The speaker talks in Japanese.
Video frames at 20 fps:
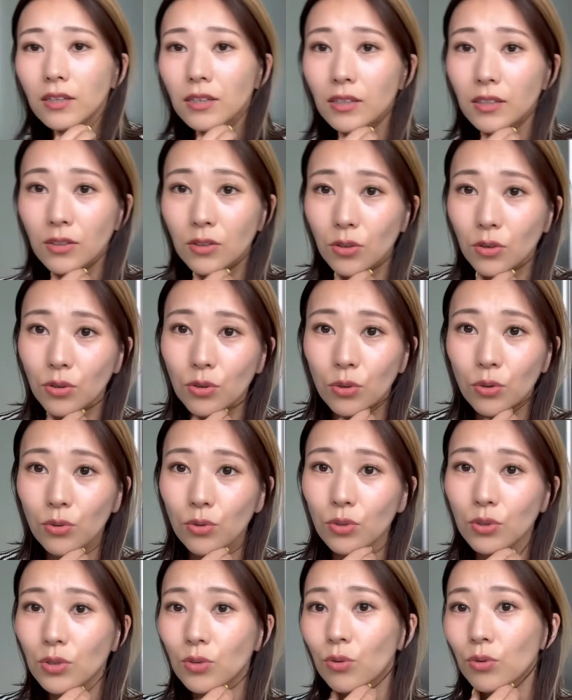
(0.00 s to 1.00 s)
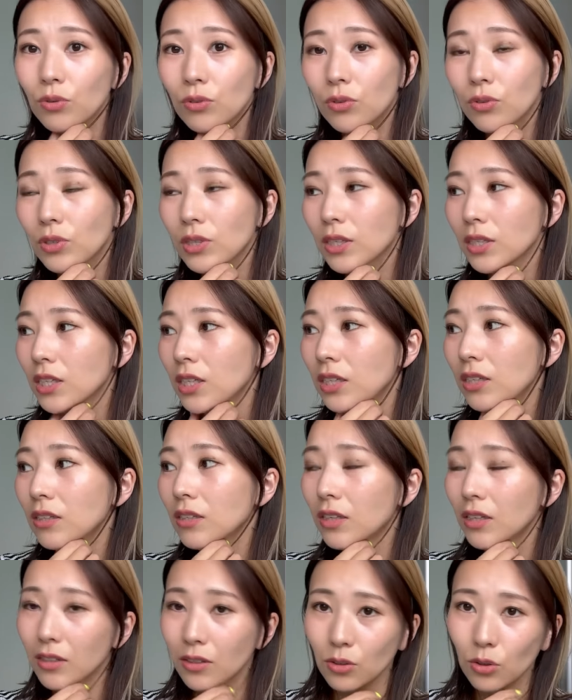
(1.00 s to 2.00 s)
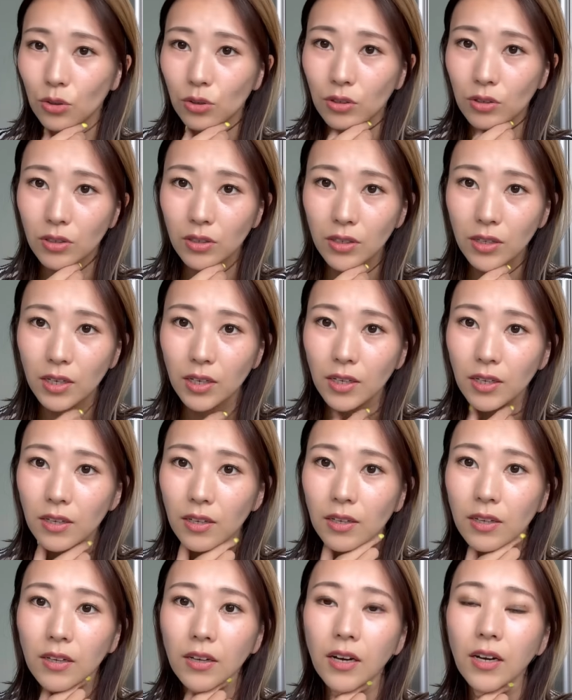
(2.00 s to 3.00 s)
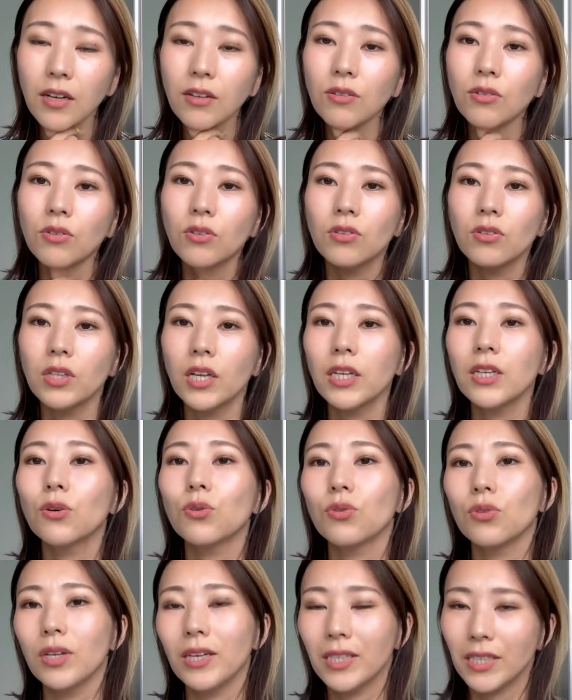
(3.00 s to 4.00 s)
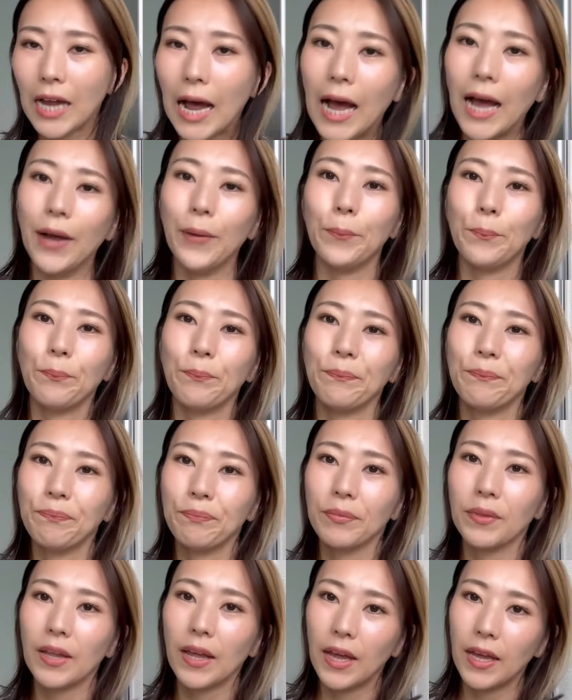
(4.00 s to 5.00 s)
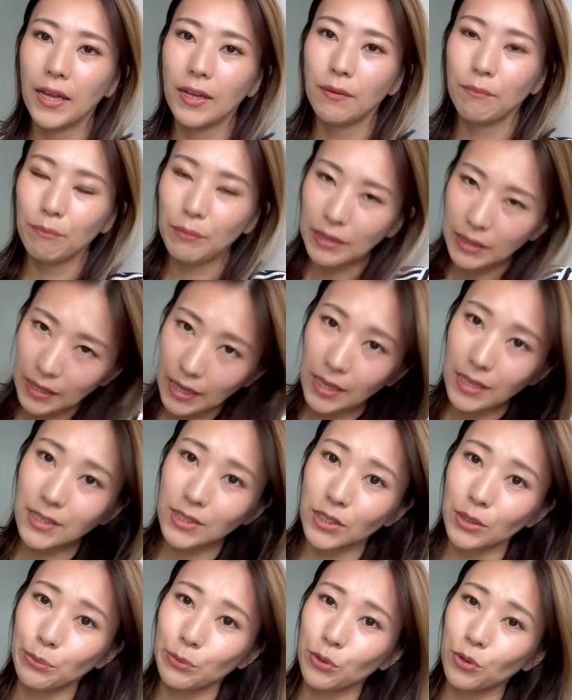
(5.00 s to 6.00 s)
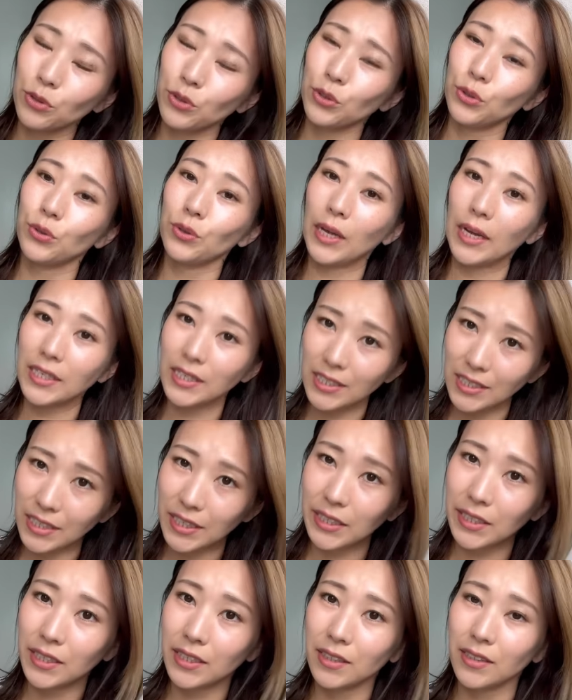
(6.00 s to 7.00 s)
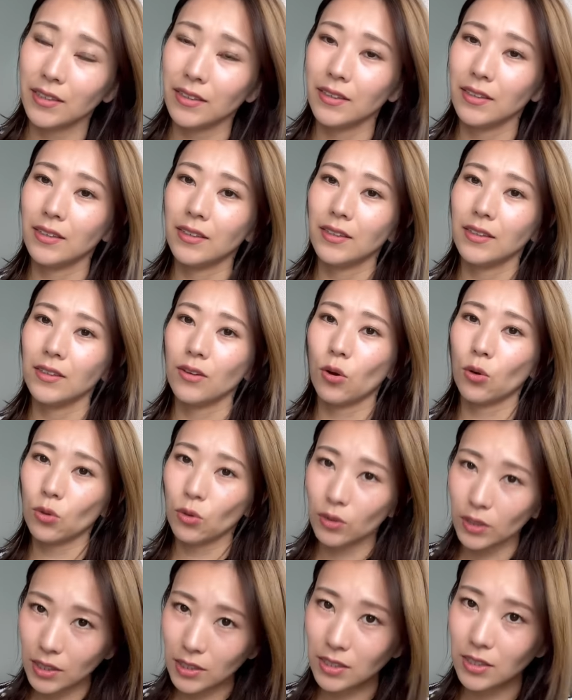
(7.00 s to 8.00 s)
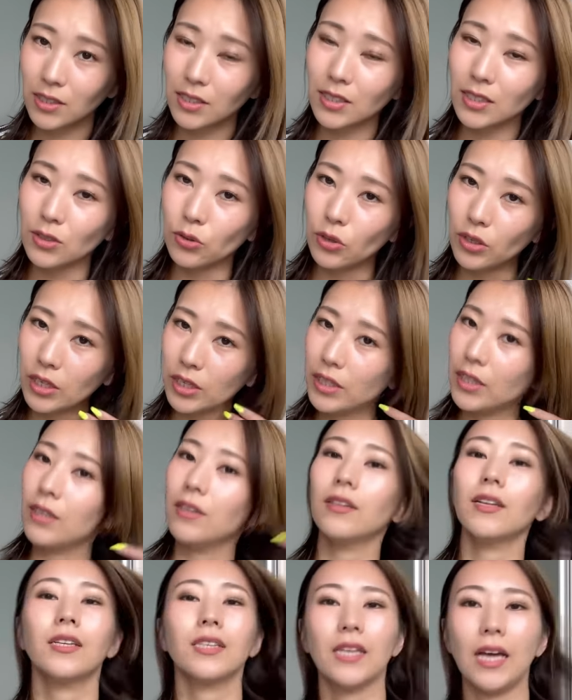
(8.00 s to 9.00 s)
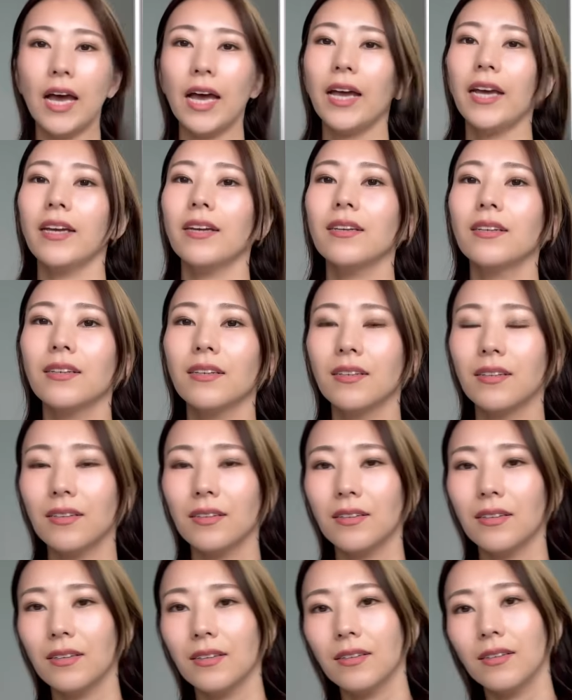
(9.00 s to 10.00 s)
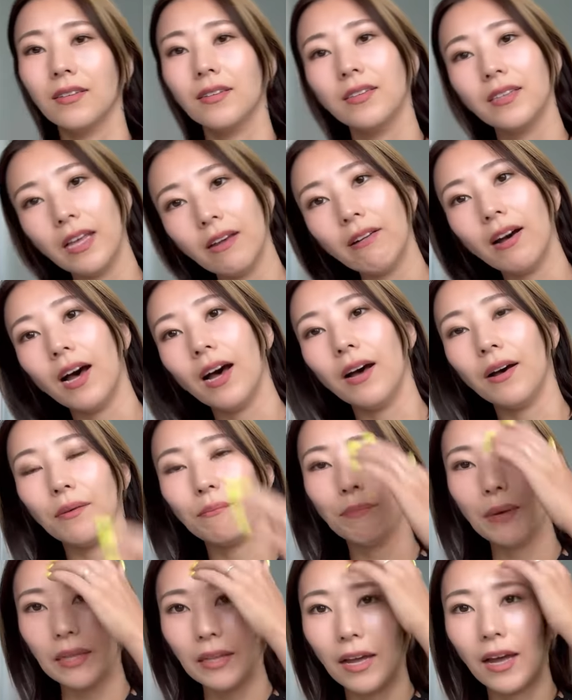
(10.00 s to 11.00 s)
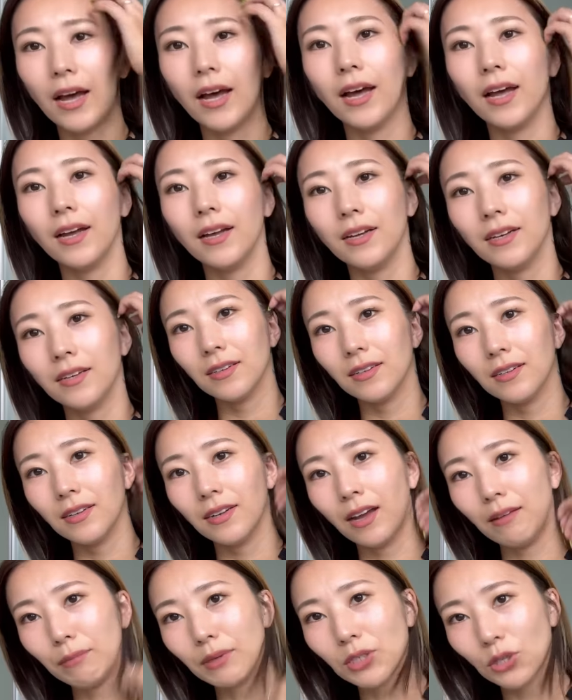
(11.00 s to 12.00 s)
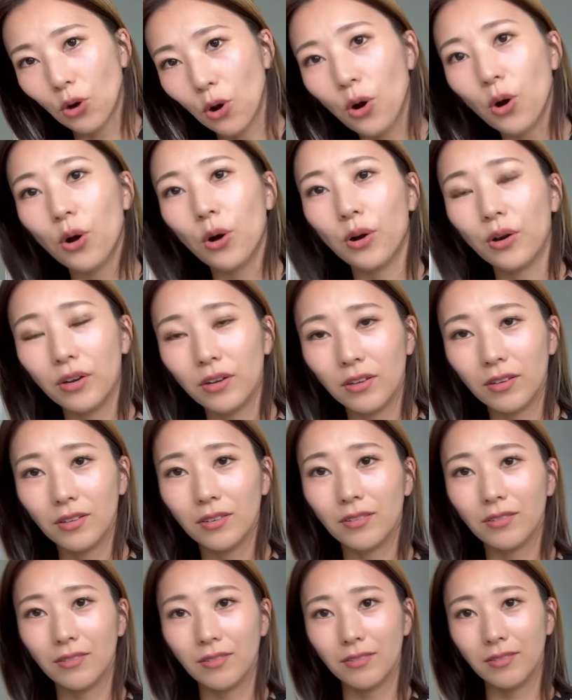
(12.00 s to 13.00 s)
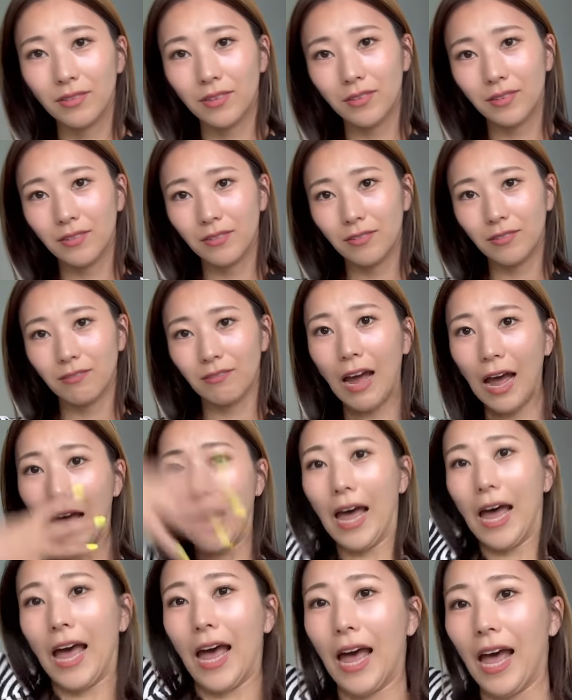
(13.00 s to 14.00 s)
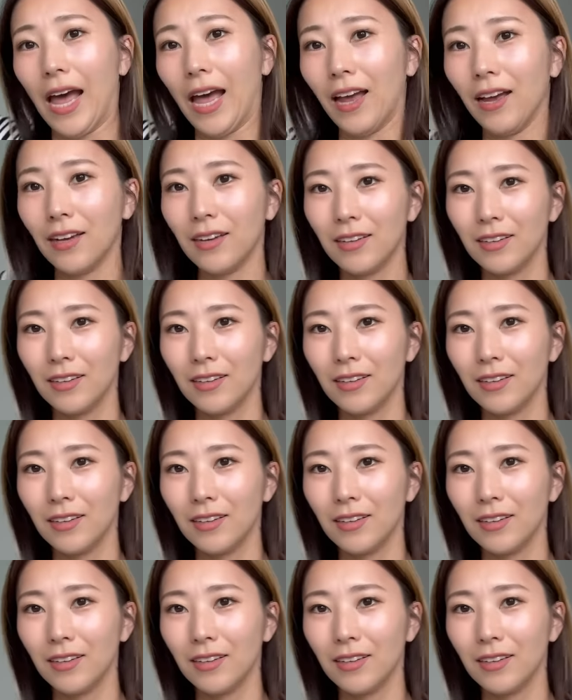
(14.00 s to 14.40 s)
近の本当本当キンキンのあの出来事でしたみんな水分補給大事にこの夏乗り切ってくださいではまた会いましょうああ